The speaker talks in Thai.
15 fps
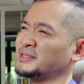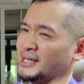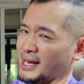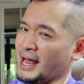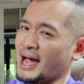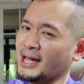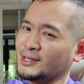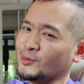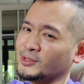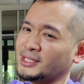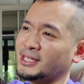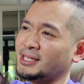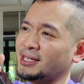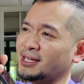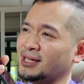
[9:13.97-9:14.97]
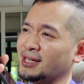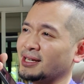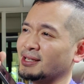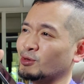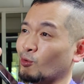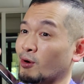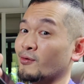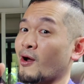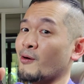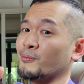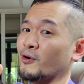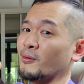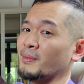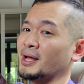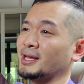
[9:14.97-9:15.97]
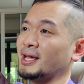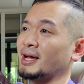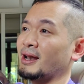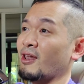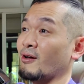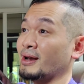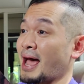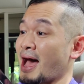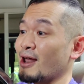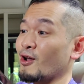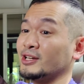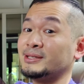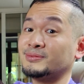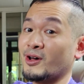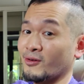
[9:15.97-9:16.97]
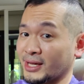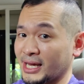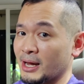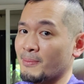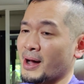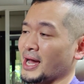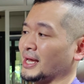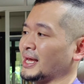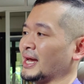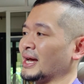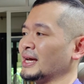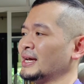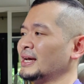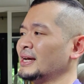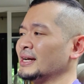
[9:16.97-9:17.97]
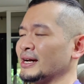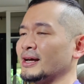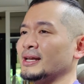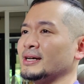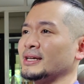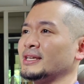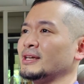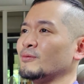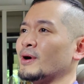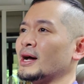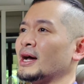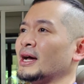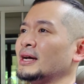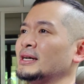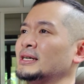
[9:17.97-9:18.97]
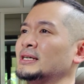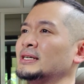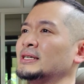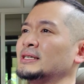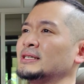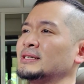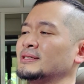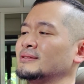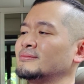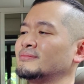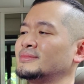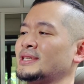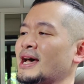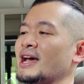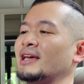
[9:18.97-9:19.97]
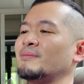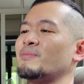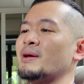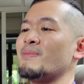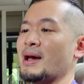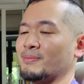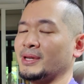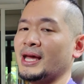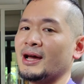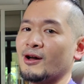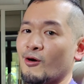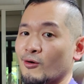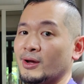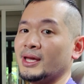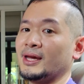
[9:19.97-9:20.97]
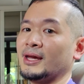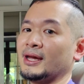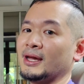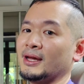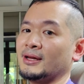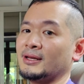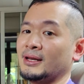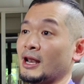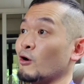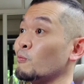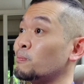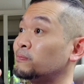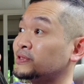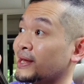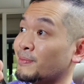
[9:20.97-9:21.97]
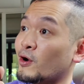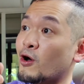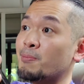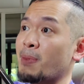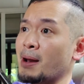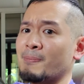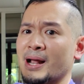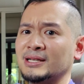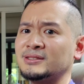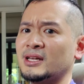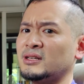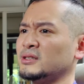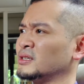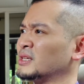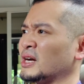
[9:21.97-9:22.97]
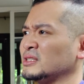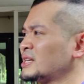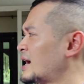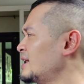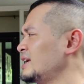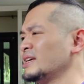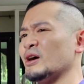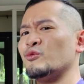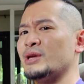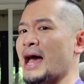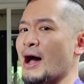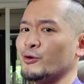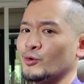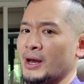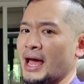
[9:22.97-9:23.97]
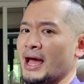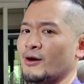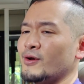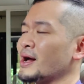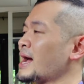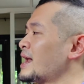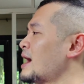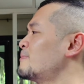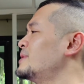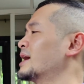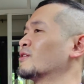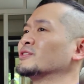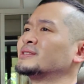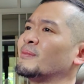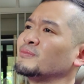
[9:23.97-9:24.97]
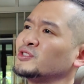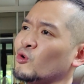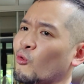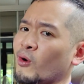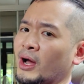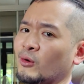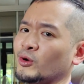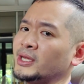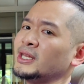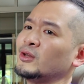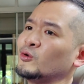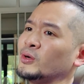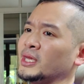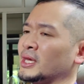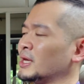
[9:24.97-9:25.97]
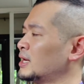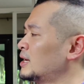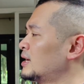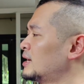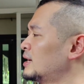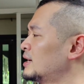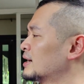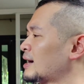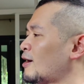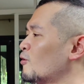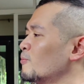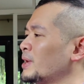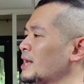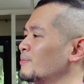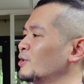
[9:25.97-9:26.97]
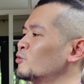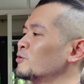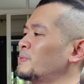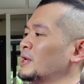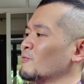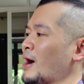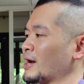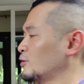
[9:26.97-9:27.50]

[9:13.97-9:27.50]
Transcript: เสียดายตรงที่ตัวรอมของมันเนี่ยห้าร้อยสิบสองกิกะไบต์ไง ก็เลยคิดว่าใช้ไปแบบนี้ก็โอเค แล้วแ s n อนแปดพลัส Plus Gen งยังใช้ได้ยาวๆอยู่แล้ว แล้วการอัปเดตของซัมซุงอ่ะ คุณคิดดูดิ เขาไม่ทำให้คุณผิด